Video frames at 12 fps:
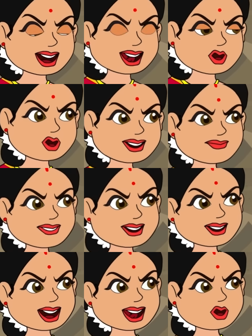ఒసే
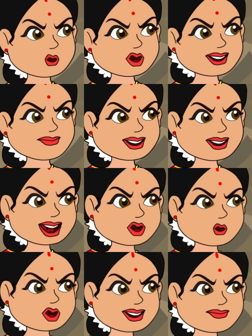మొద్దు ఎక్కడ
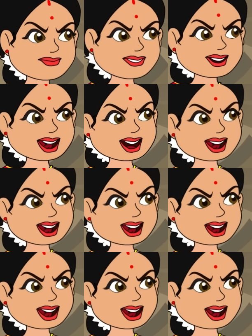సచ్చావే